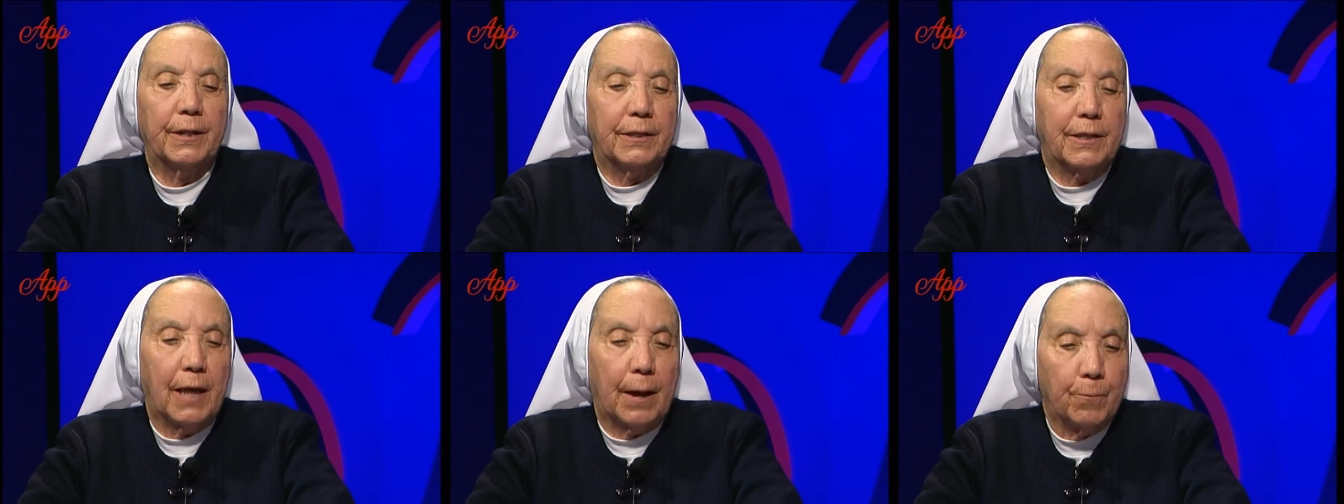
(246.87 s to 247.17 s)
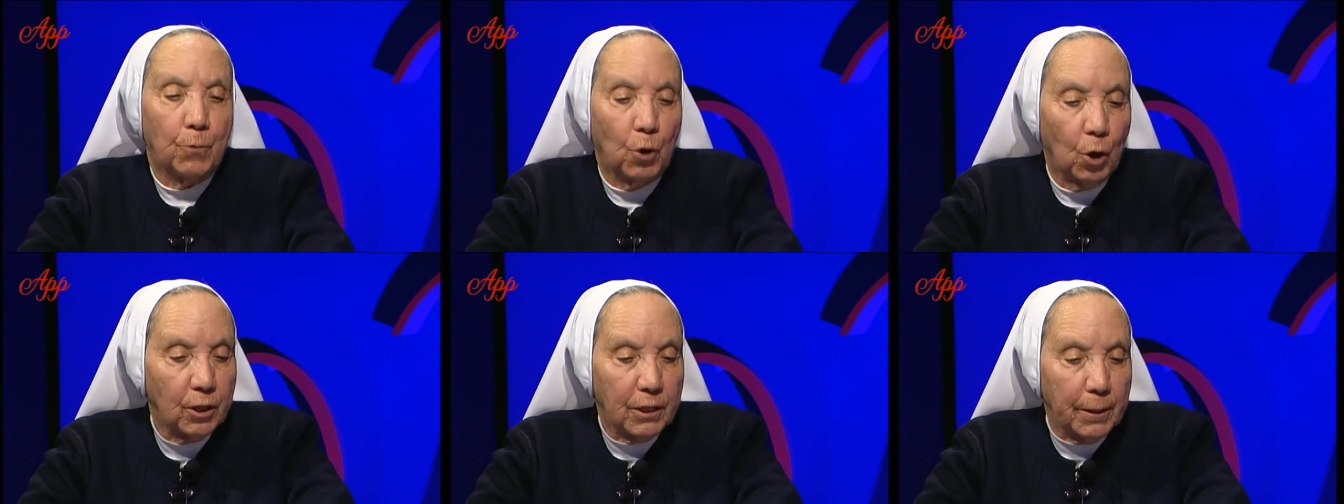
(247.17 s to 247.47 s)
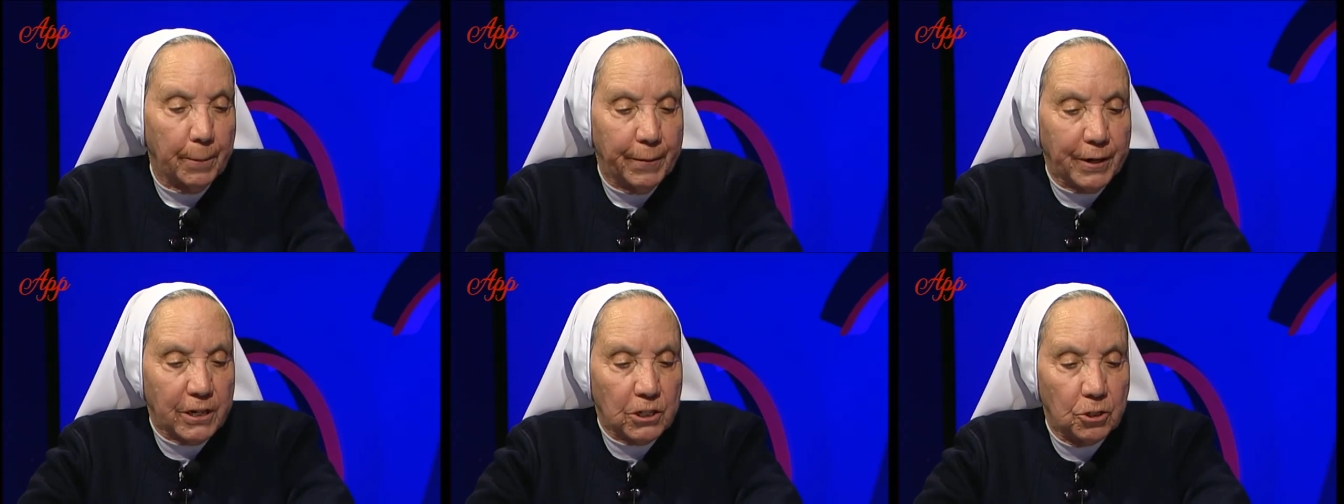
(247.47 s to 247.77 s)
da
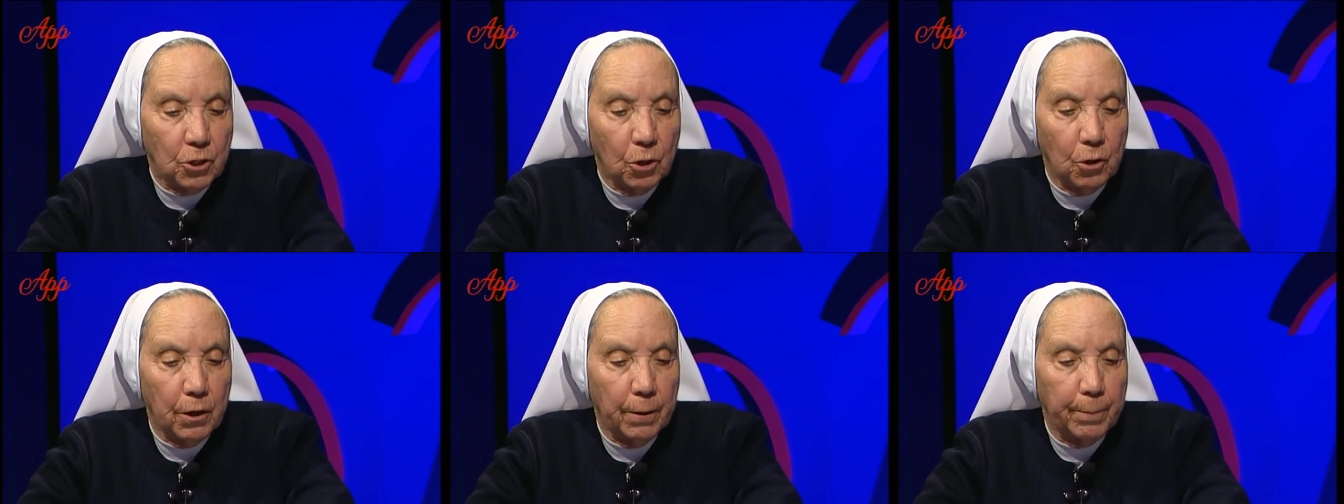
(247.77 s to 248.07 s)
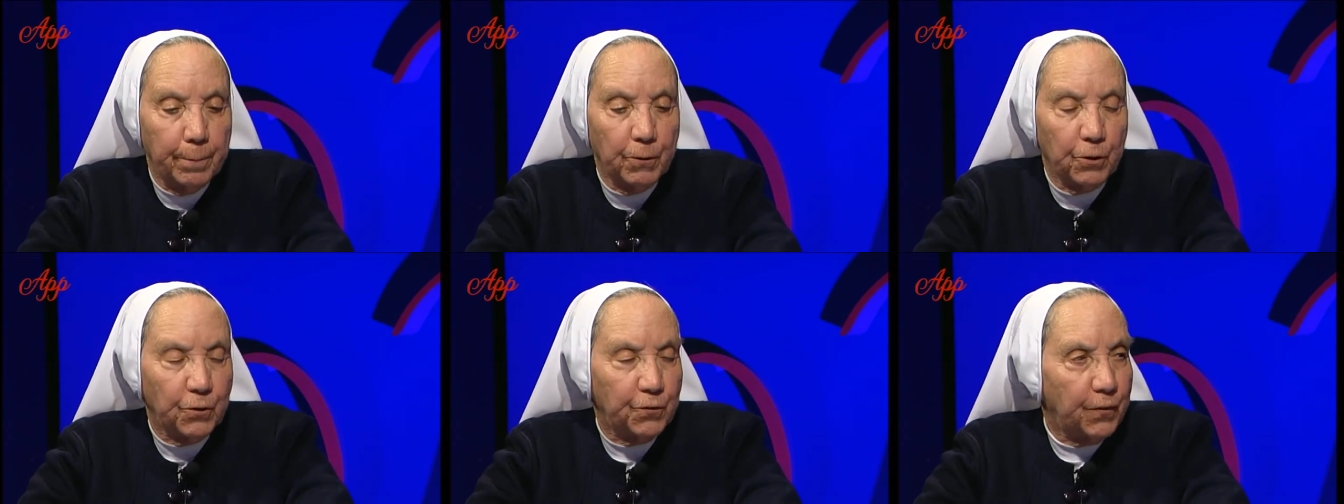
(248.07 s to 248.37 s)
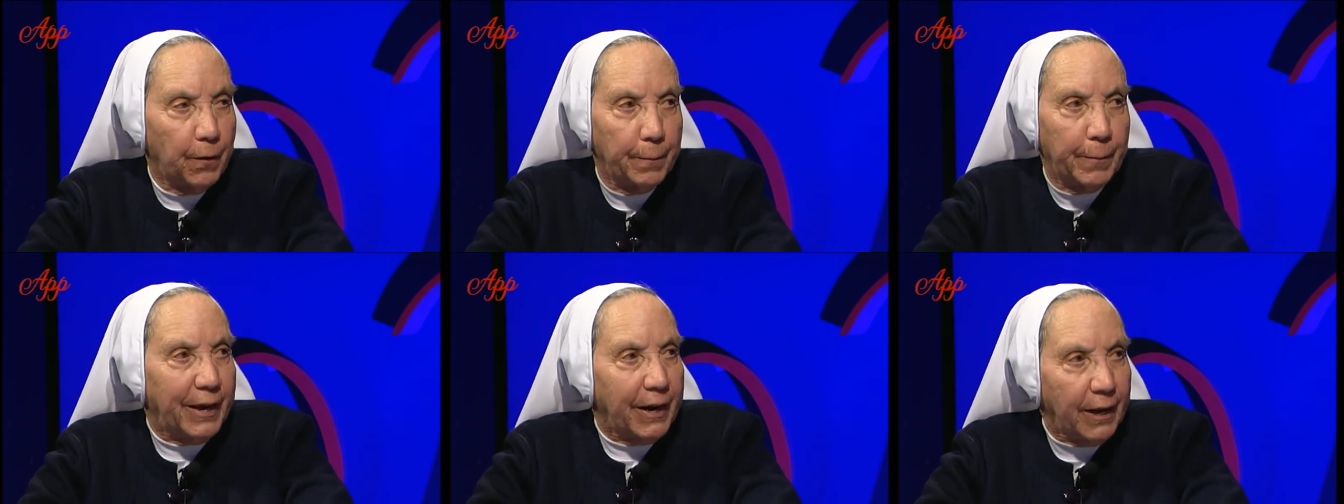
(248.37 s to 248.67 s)
molte persone può
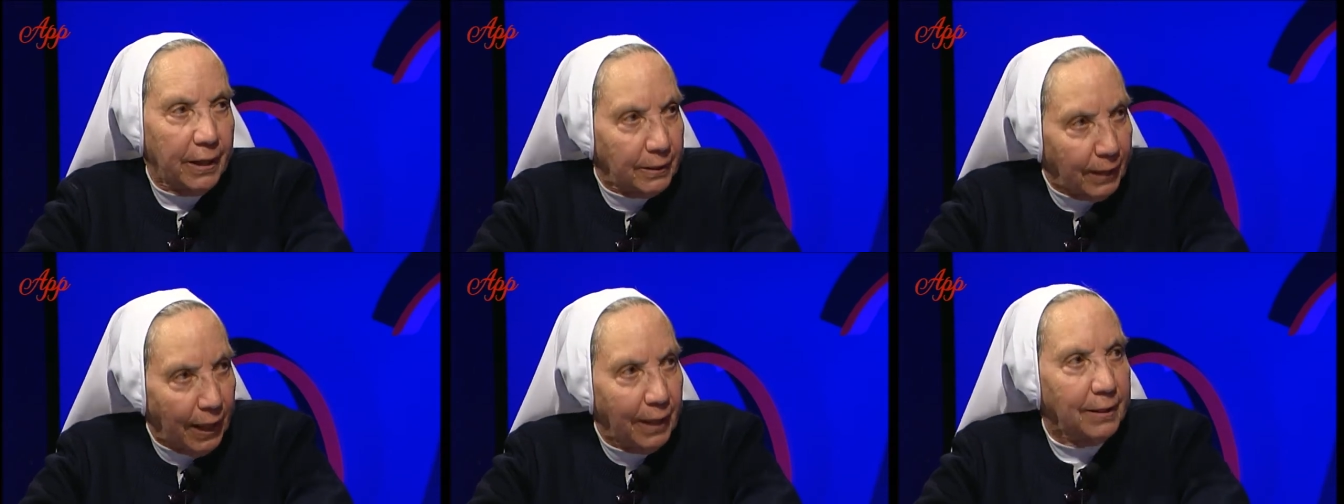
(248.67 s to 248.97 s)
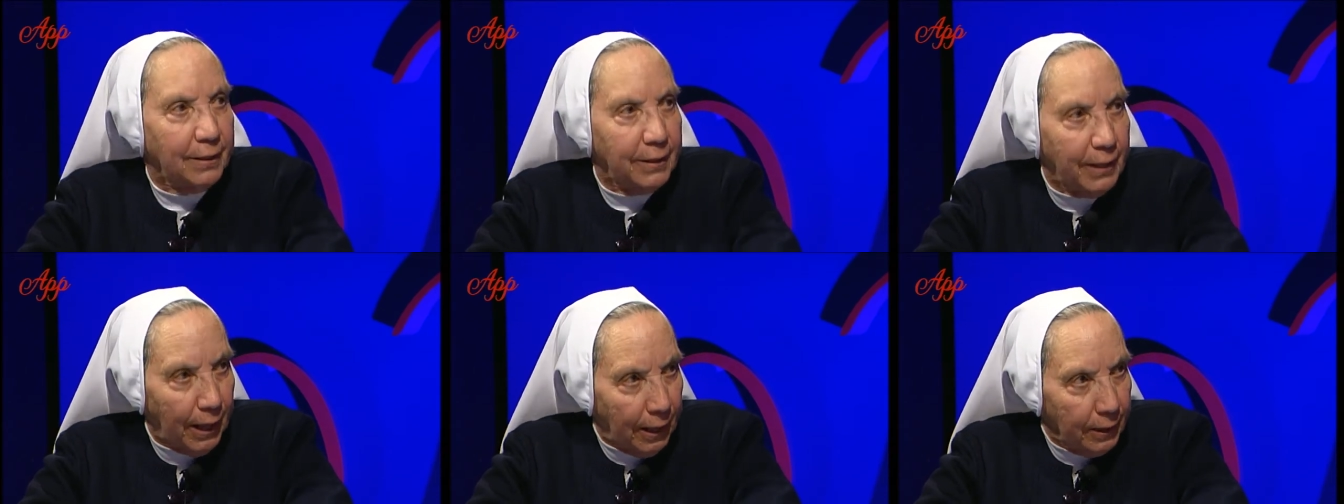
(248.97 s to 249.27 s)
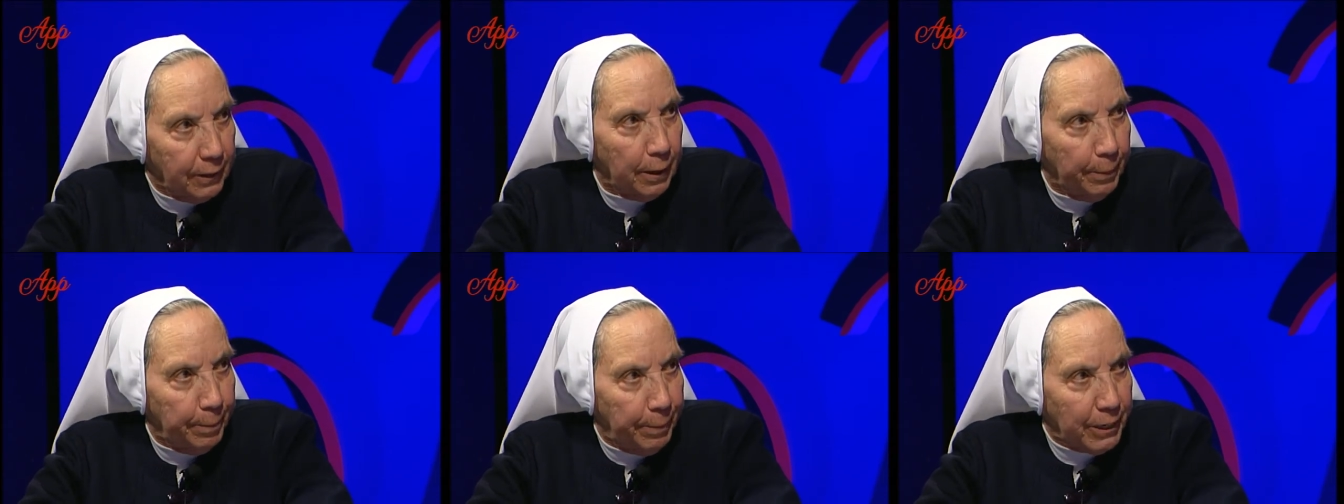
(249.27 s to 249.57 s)
sfamare a tante
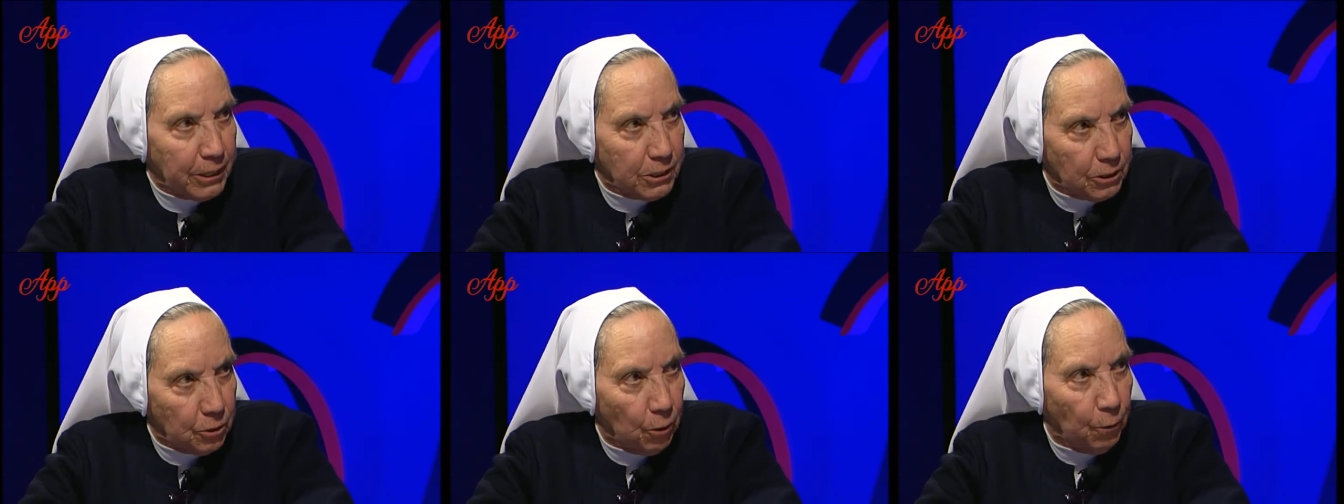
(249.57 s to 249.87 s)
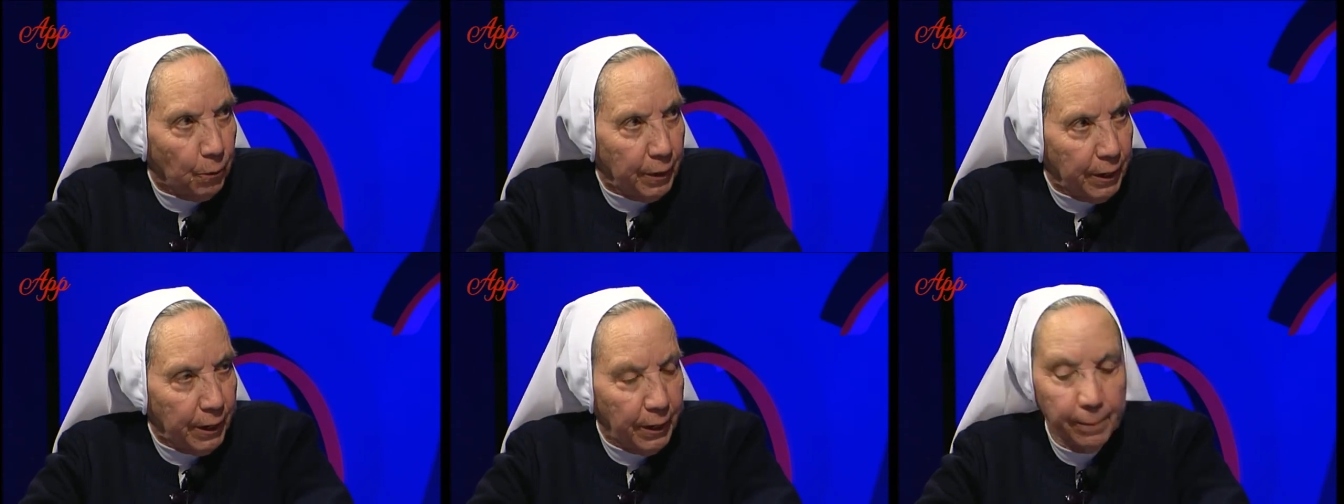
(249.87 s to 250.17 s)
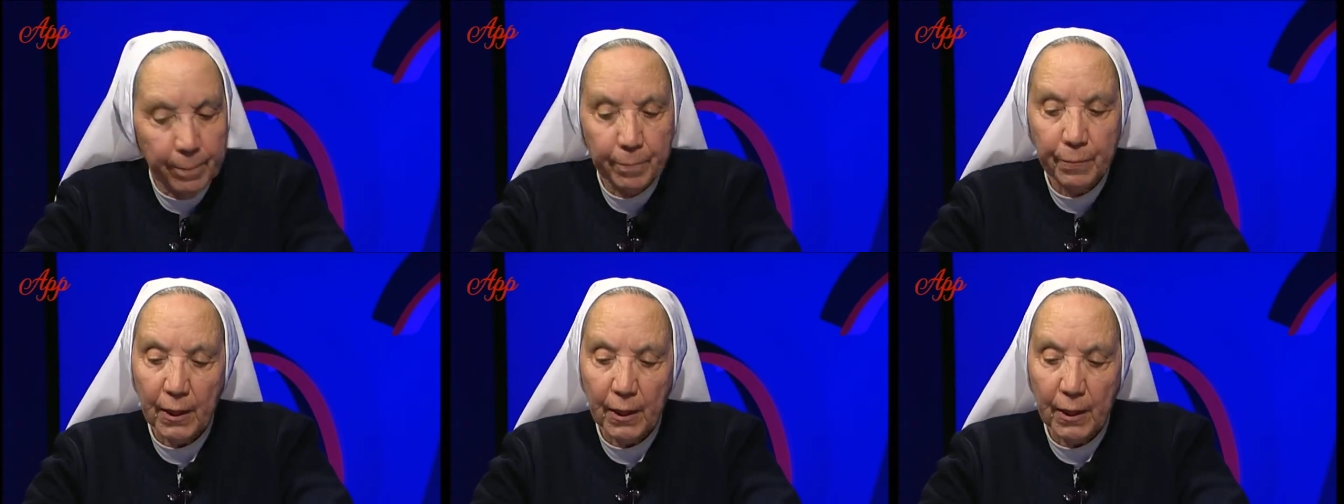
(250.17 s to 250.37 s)
altre persone